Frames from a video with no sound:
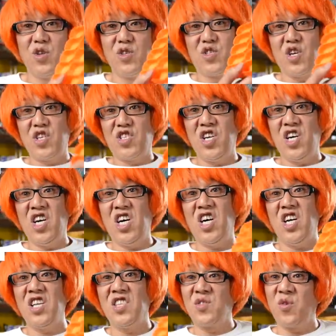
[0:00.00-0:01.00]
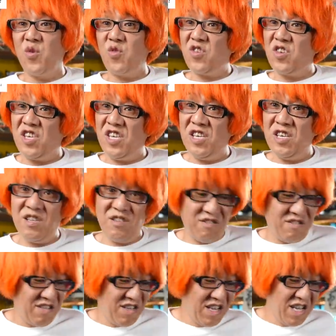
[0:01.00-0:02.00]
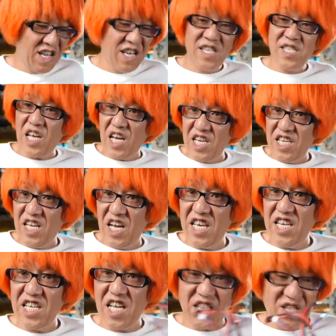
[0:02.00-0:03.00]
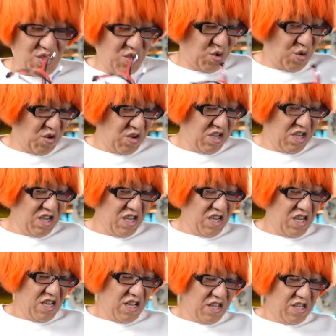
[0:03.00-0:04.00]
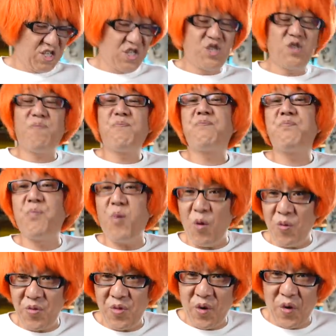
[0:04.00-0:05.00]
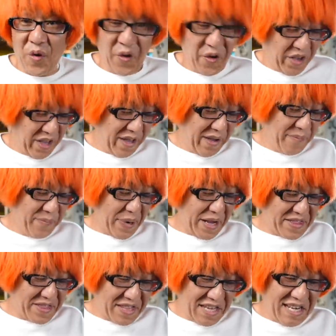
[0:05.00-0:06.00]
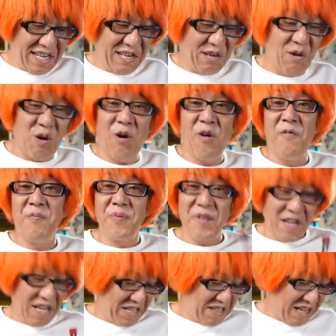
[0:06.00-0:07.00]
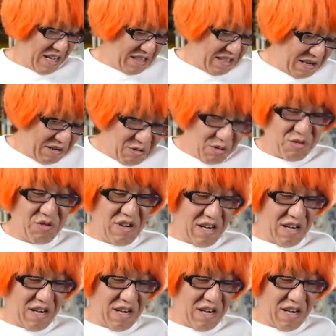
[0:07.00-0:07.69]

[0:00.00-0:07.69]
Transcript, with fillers: じゃじゃーん、ドッキング。最大なんとじゅっぽんのバッテリーを立てること